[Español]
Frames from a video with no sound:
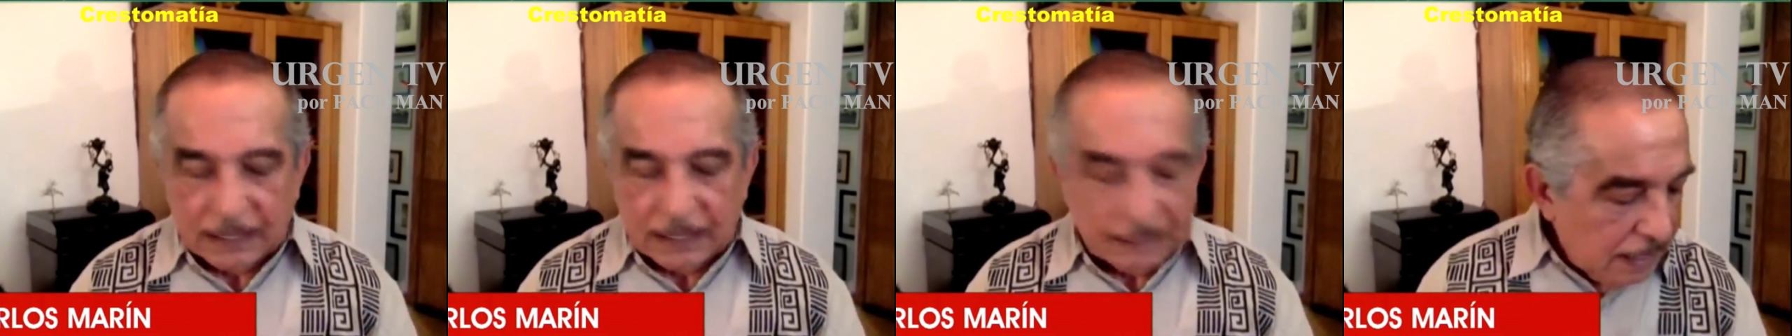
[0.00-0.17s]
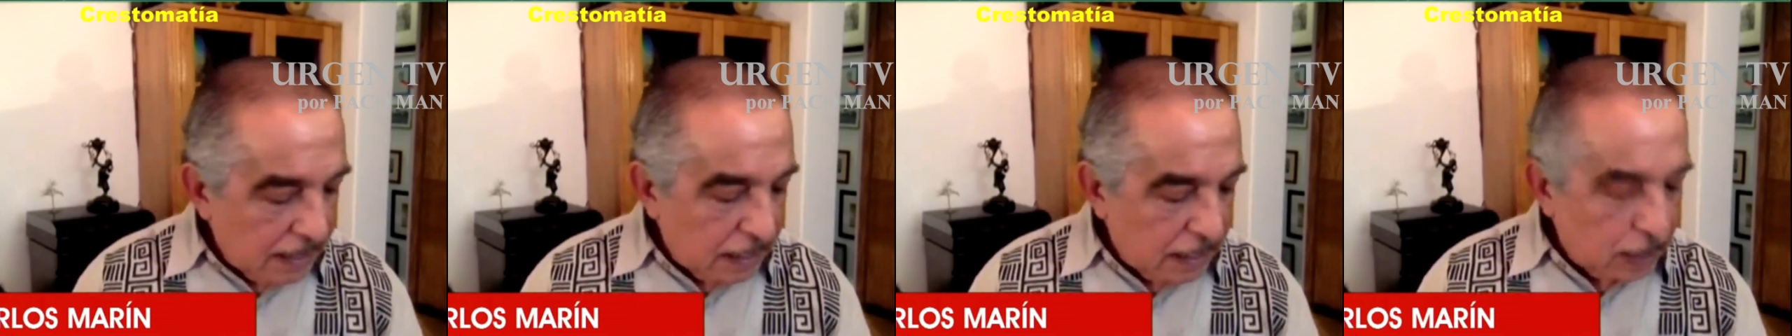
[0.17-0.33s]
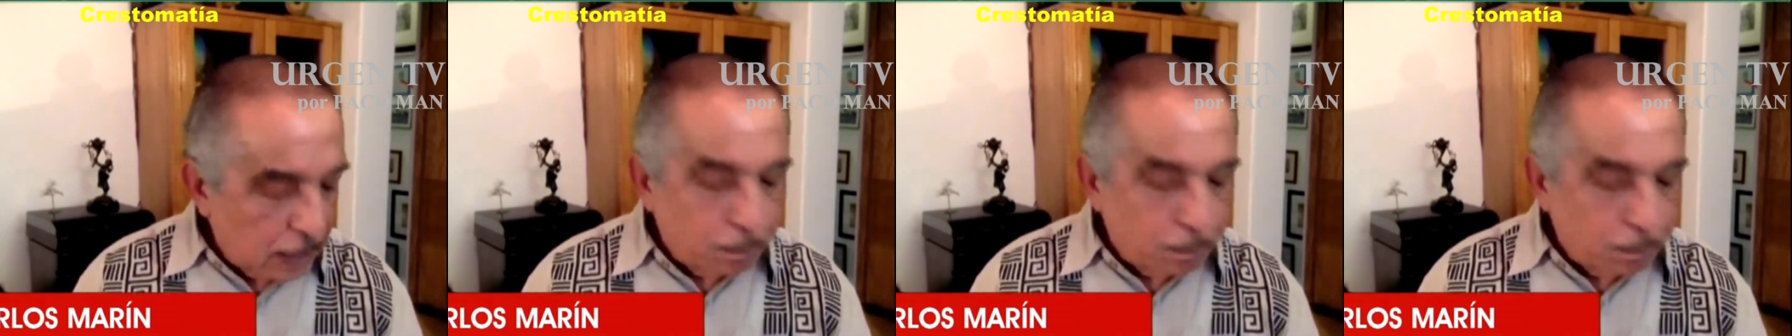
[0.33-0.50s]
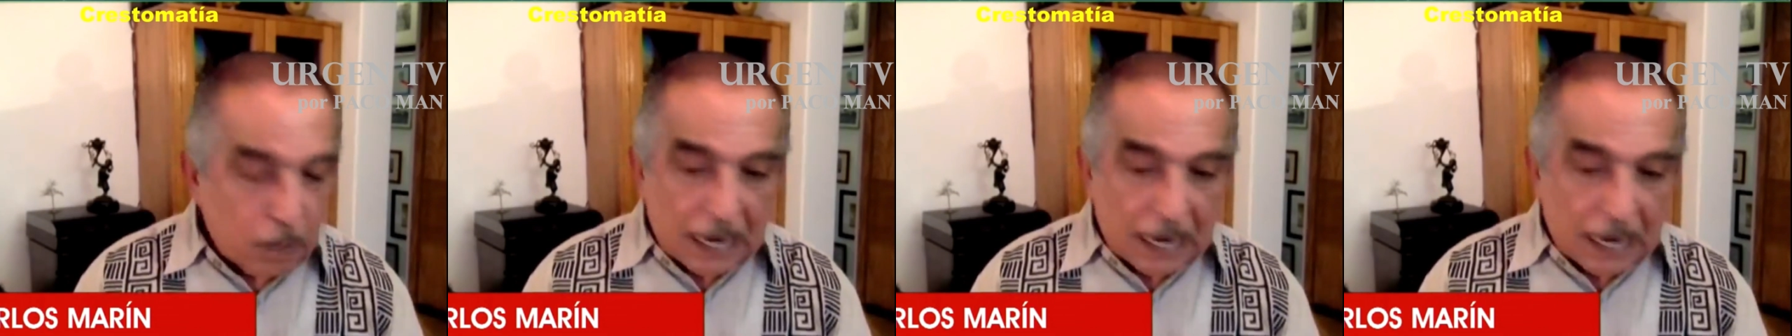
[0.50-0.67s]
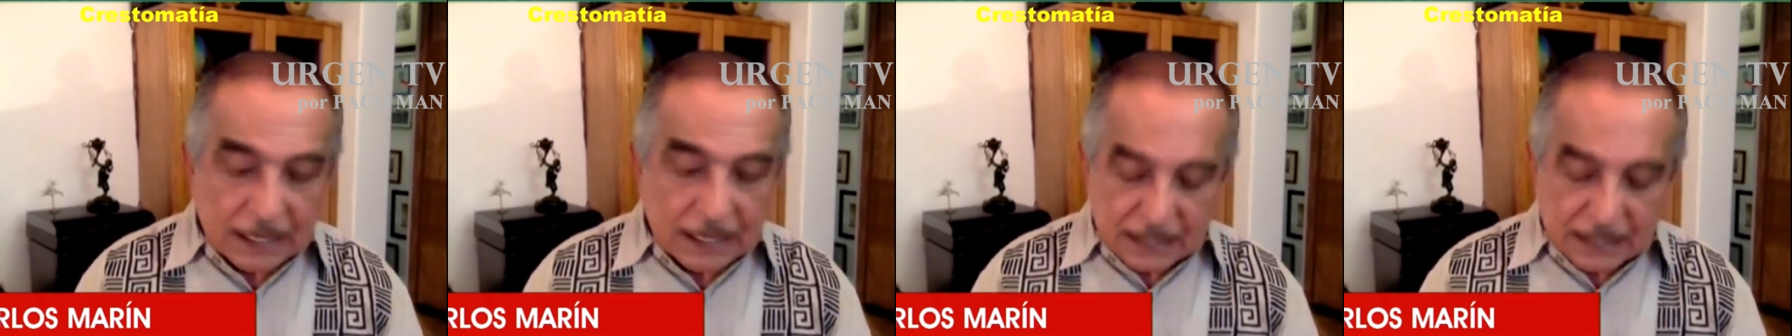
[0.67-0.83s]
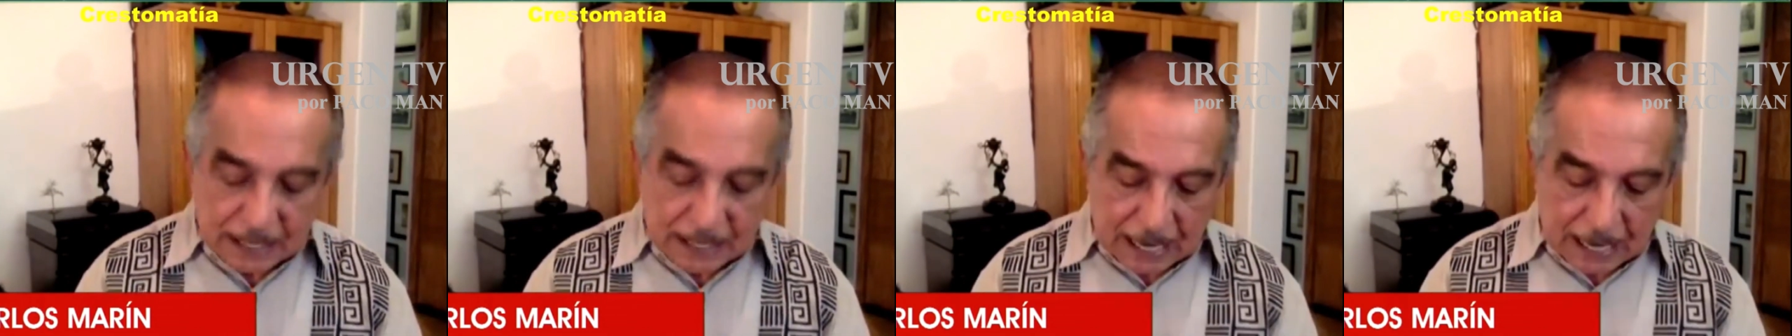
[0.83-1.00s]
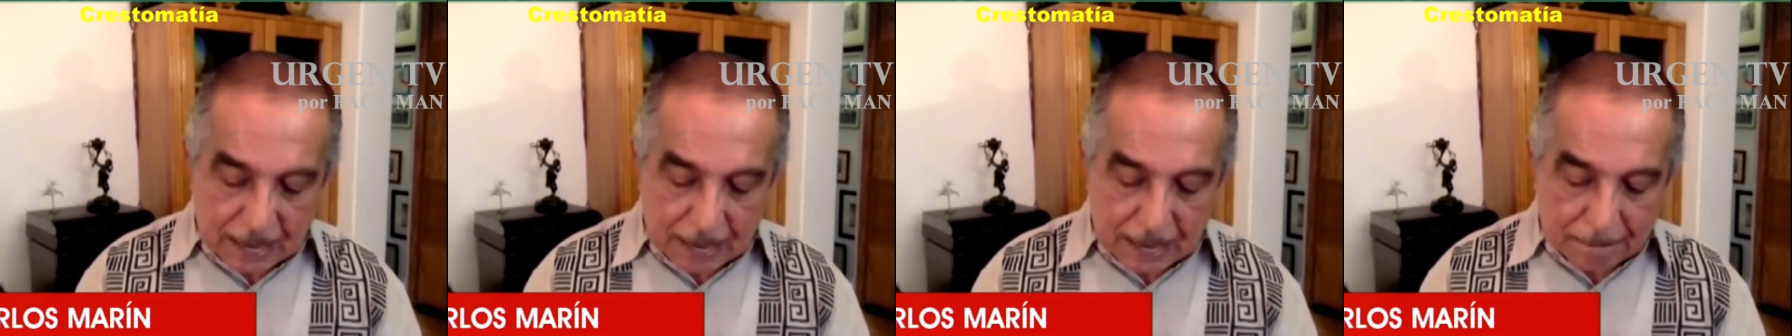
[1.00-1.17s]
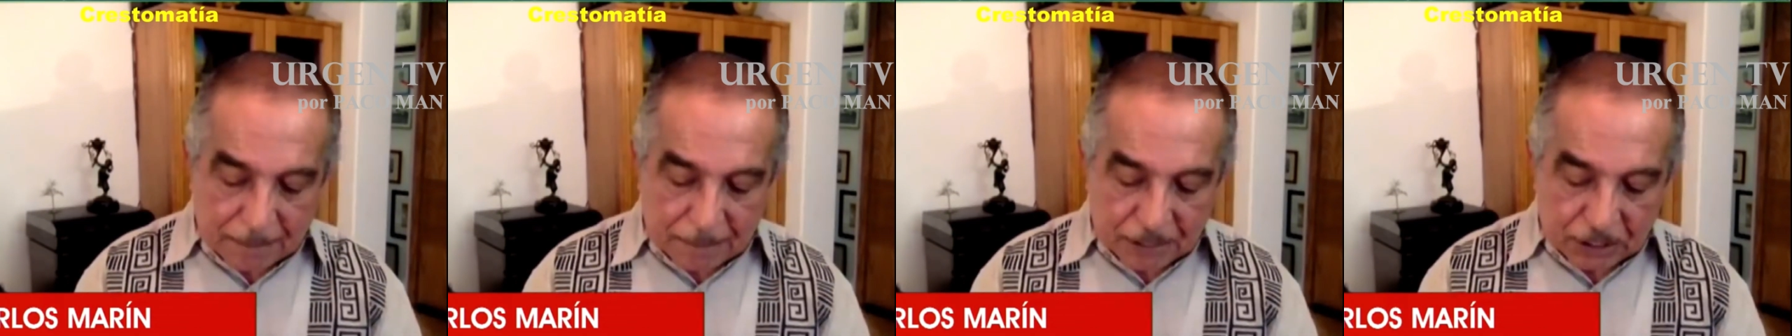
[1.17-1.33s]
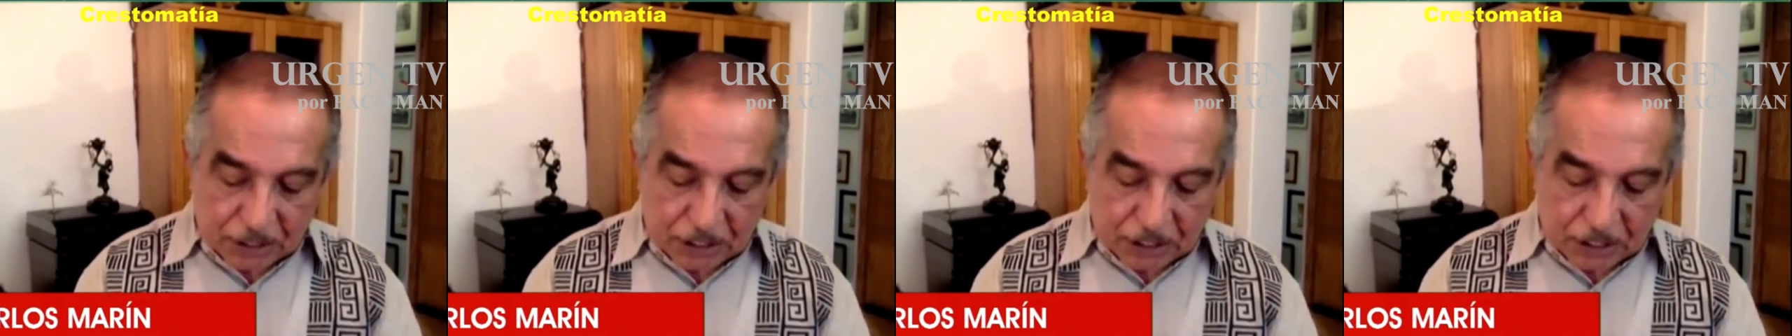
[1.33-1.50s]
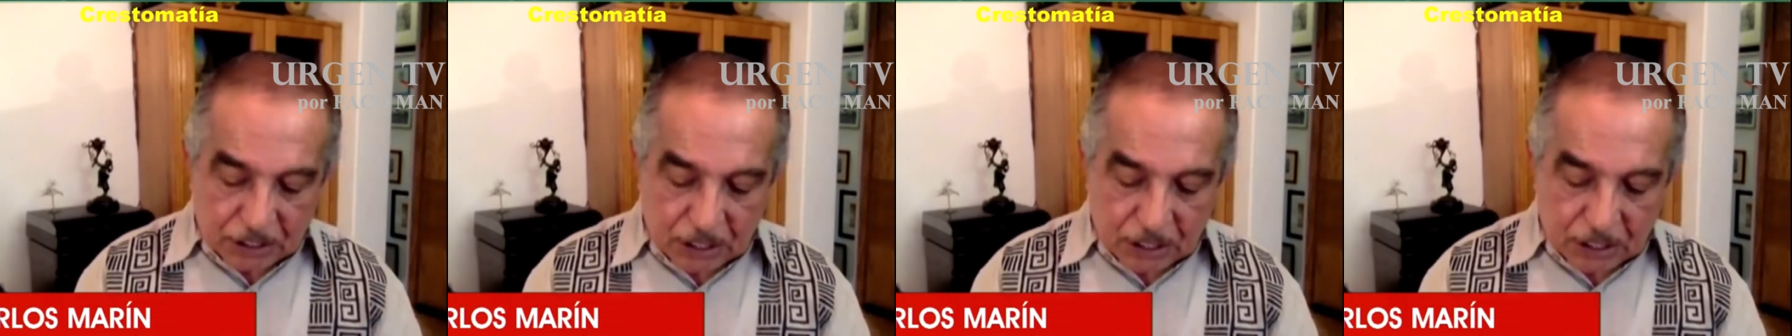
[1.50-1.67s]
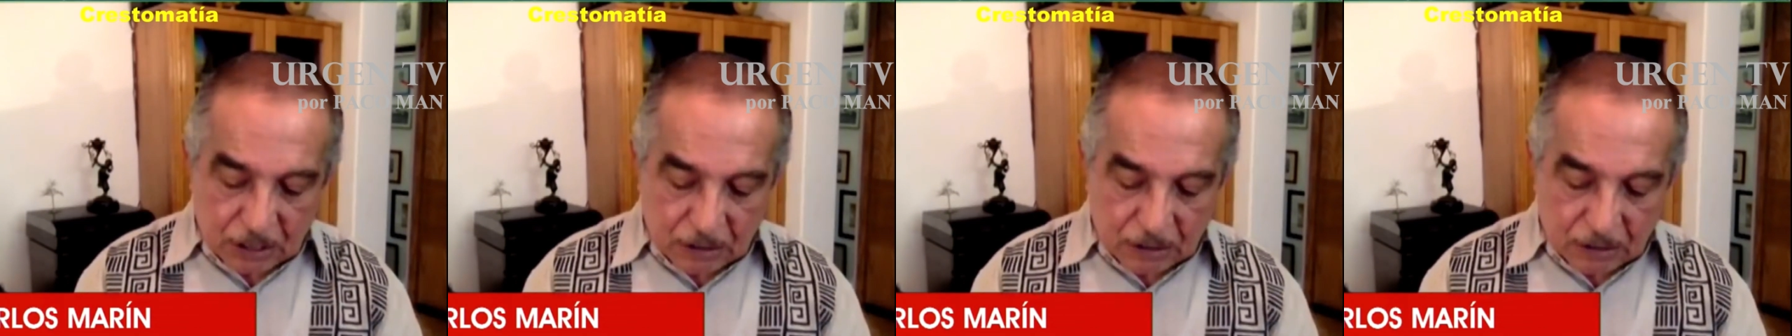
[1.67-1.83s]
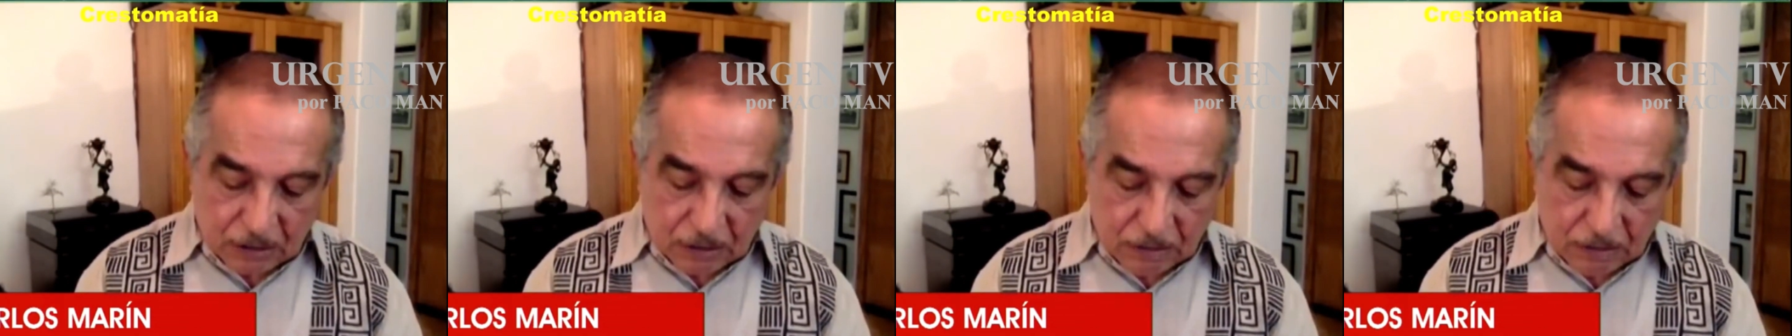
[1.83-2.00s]
Después la
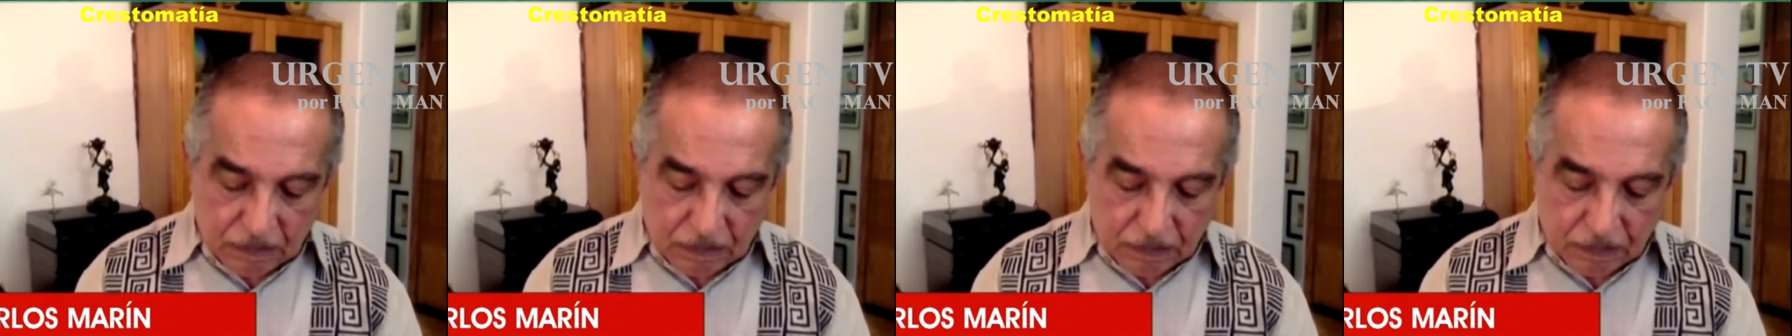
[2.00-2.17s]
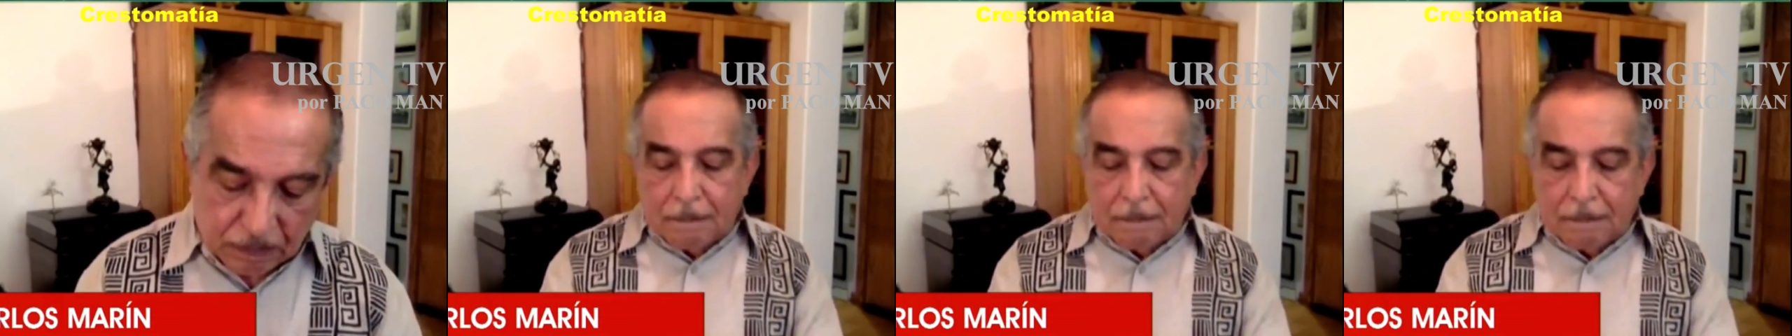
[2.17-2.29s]
petición